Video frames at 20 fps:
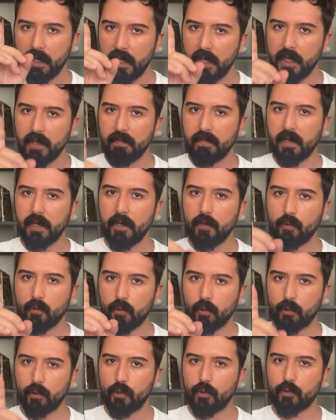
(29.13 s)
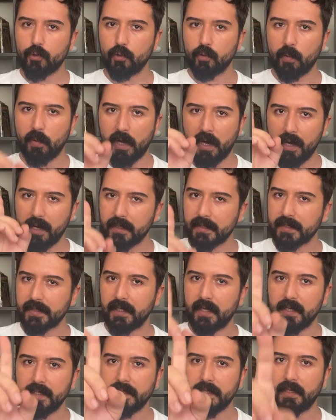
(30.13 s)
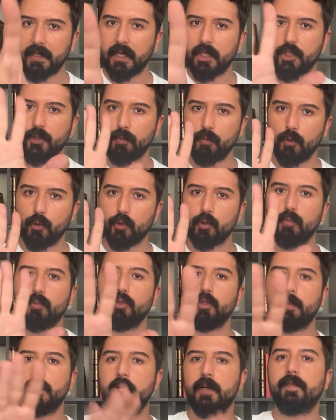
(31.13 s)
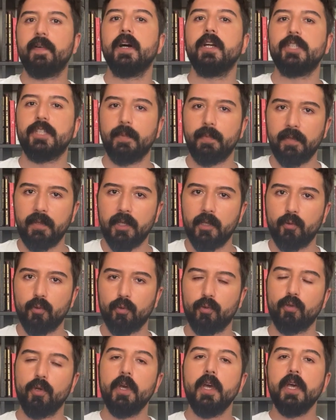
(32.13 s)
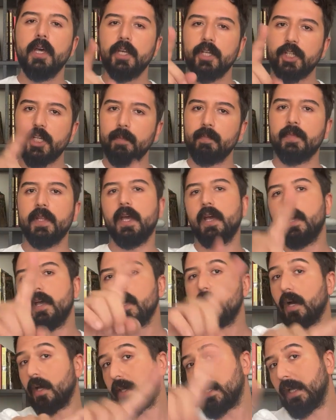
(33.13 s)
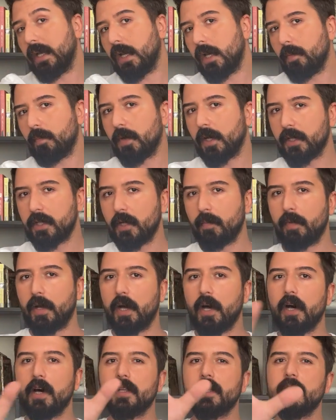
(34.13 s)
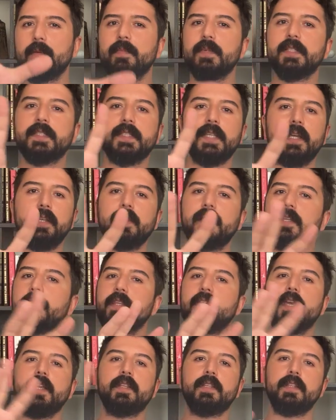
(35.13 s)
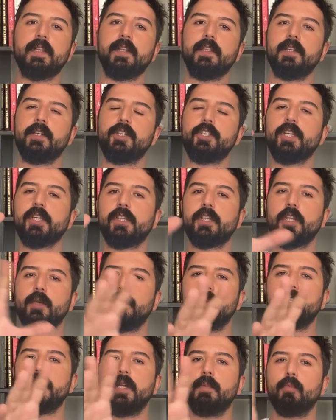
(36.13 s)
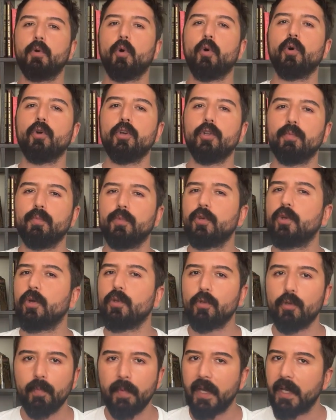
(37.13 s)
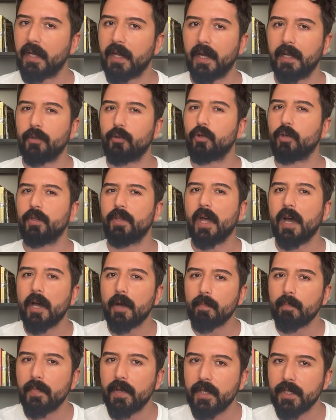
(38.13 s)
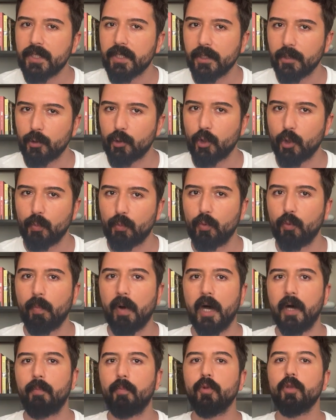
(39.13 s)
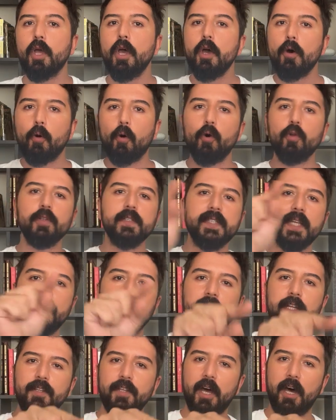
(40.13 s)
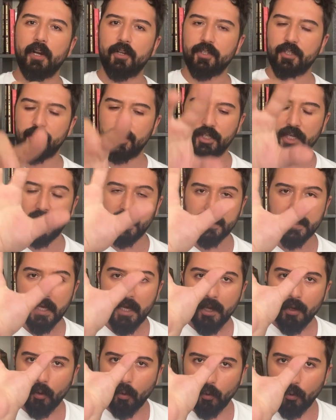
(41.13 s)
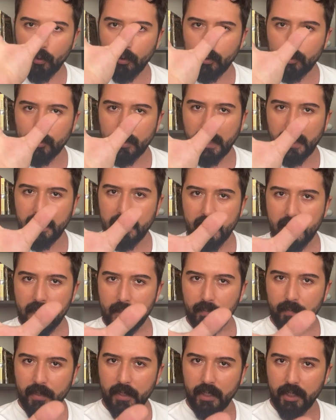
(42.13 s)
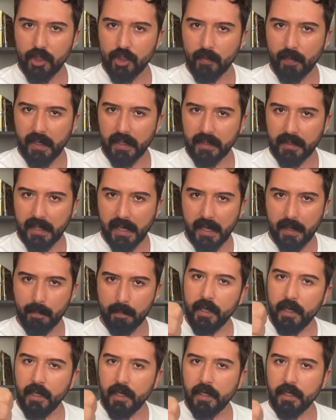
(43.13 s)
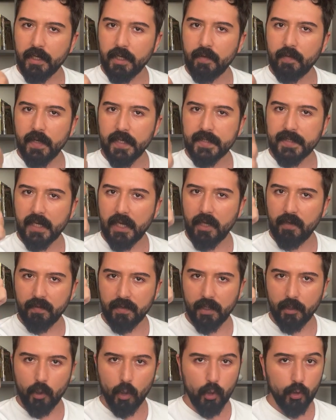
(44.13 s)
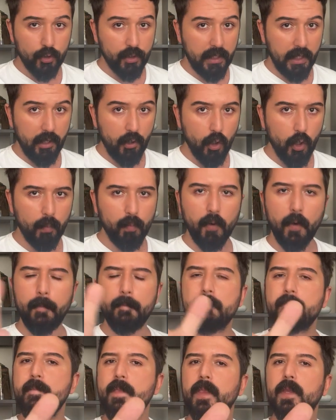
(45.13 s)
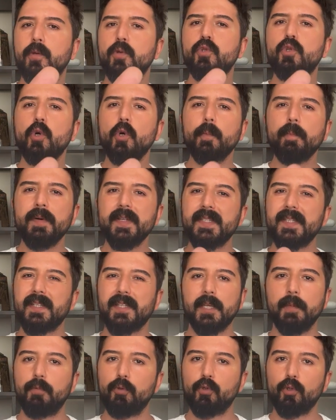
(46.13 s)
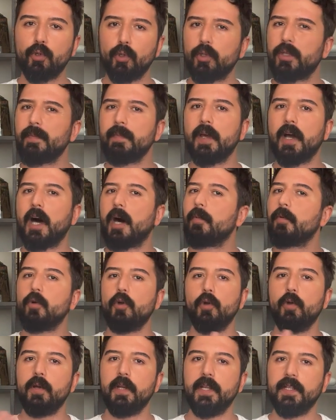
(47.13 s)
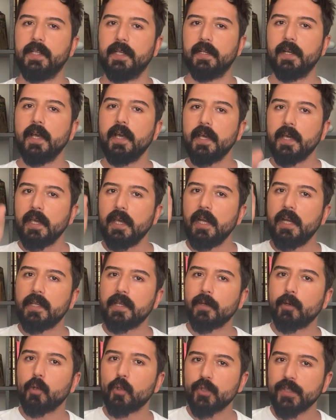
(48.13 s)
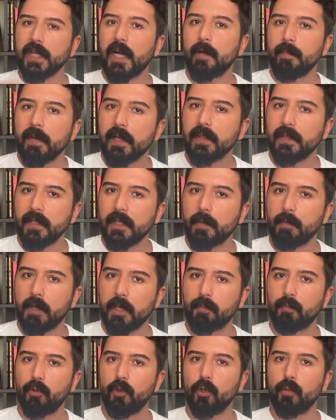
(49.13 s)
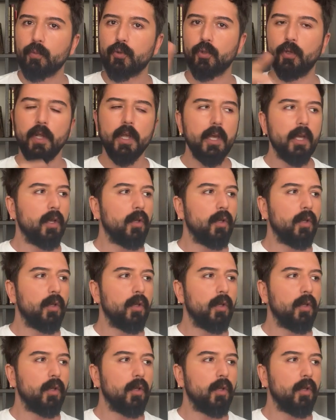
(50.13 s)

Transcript: Evlilik konusunu asla sen açmıyorsun. Bunu bir defa cebinde tut. Şimdi gelelim adama. Adamın senin niyeti nedir? Ciddi mi değil mi? Oyun mu? Gönül mü eğlendiriyor? Ne yapmaya çalışıyor bu Mahmut? Onu seninle tartışacağız. O yüzden birinci madden ilgi ve sevgi gösteriyor mu? Çok basit gibi duruyor değil mi? Ama öyle değil. İlgi göstermek ne demek biliyor musun?